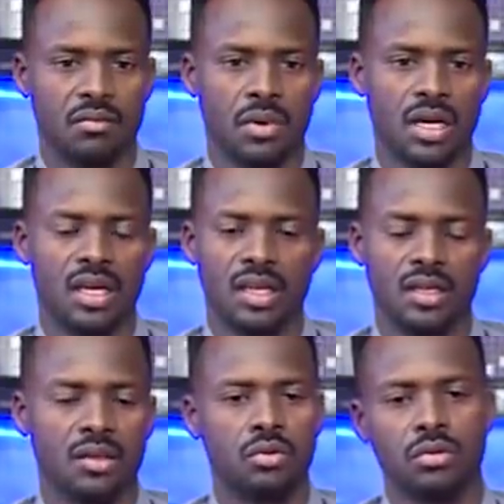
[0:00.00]
ما كان
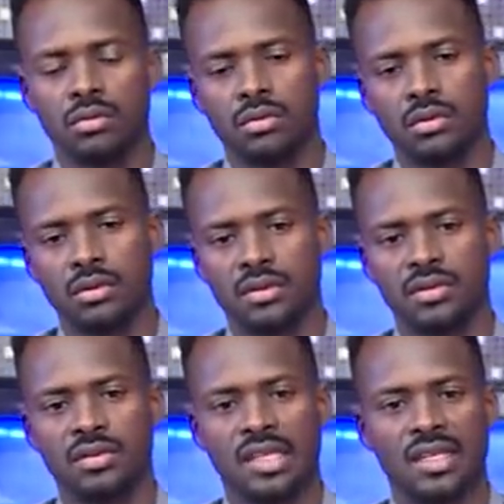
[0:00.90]
عنده
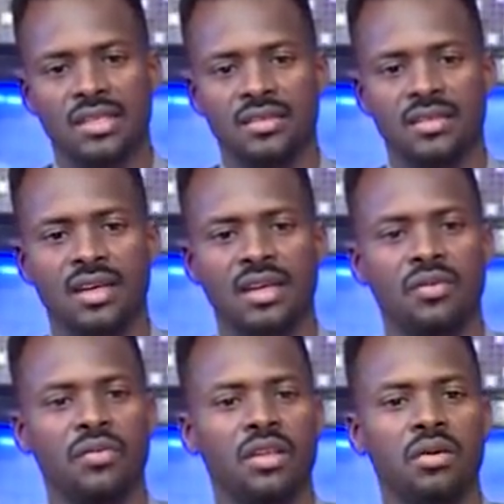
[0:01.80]
يعني
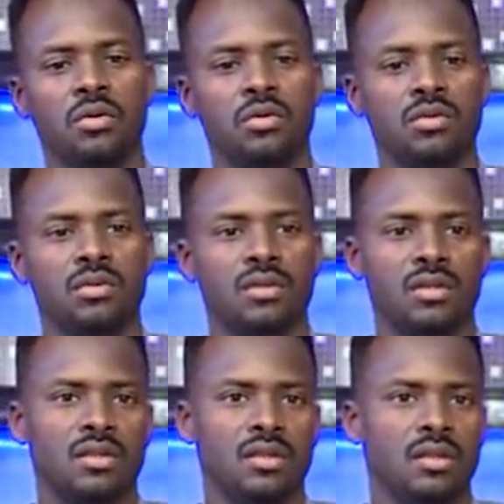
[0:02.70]
ذره في انه
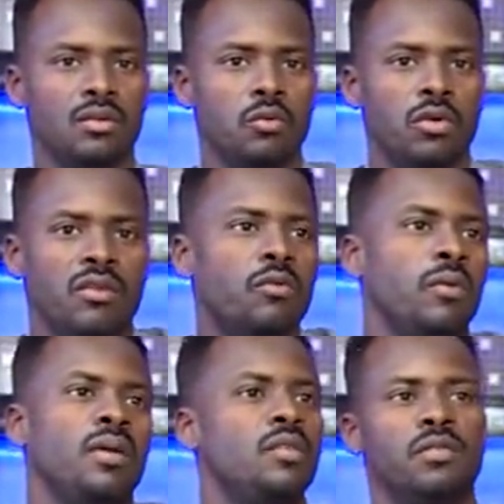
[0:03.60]
هو
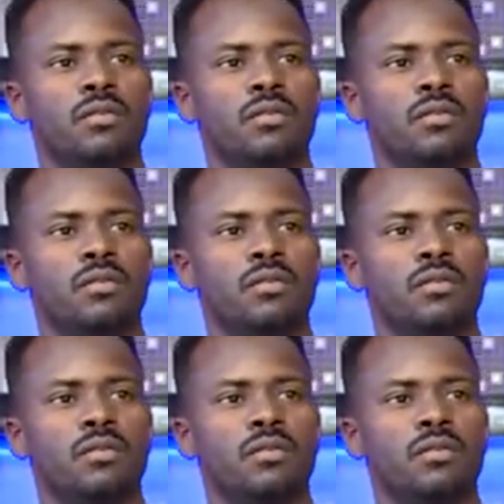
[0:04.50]
يفوز آه،